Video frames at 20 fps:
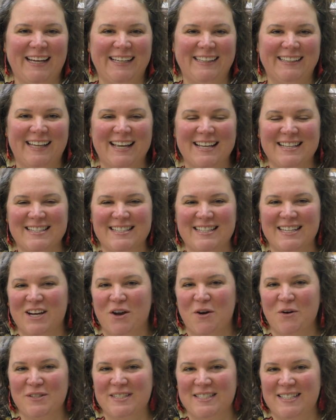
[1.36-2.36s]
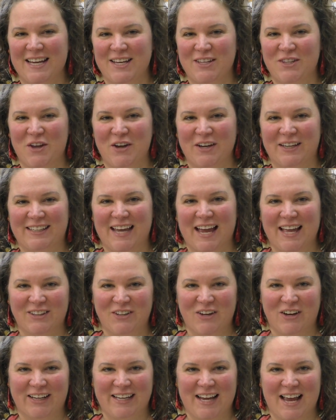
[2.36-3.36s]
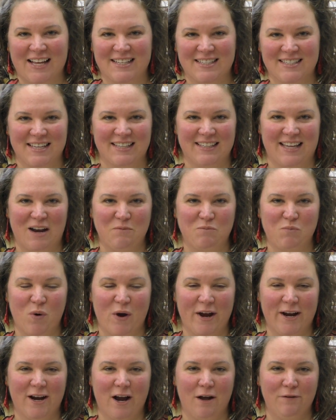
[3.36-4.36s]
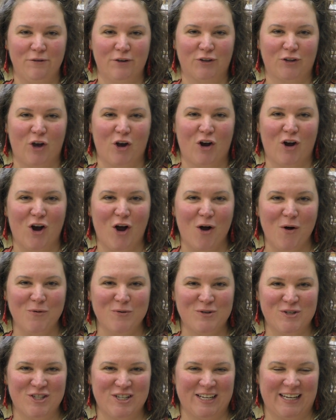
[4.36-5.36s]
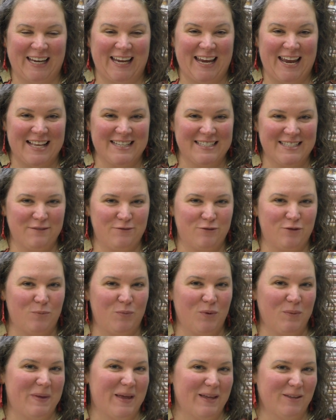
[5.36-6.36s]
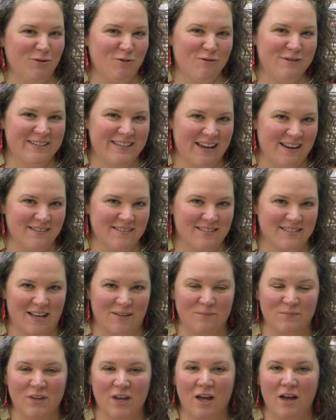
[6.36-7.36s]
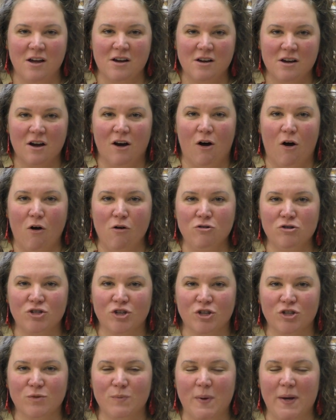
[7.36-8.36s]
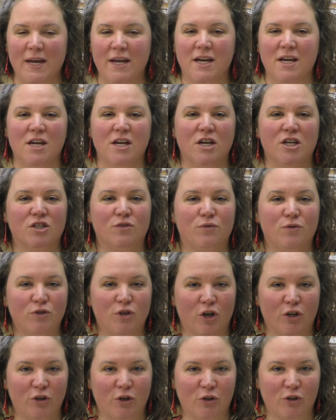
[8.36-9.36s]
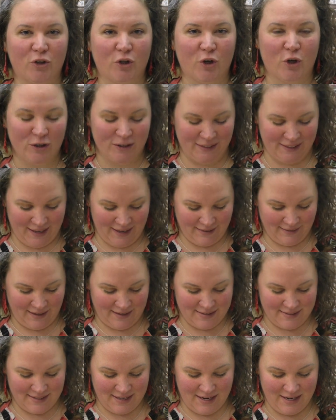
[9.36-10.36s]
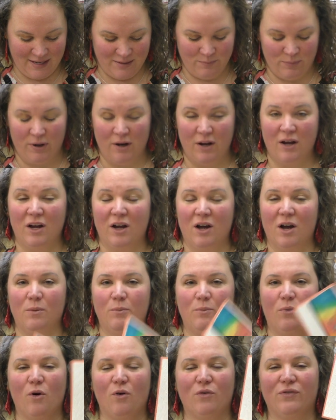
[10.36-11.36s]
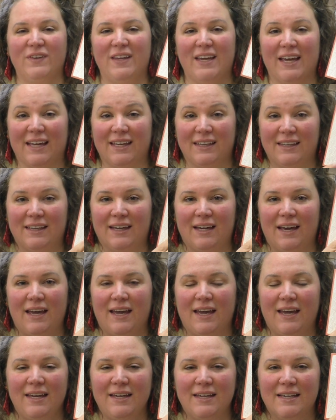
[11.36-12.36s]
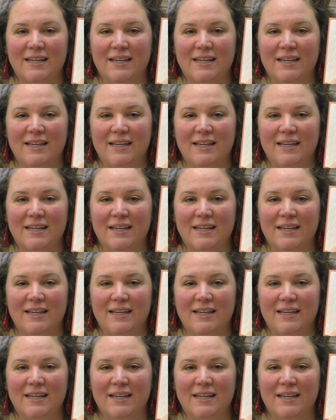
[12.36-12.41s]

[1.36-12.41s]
Nancy Gauthier de carterieartisanale.com, votre coach créatif depuis bientôt 15 ans. Aujourd'hui, je vous donne un truc très très simple pour venir créer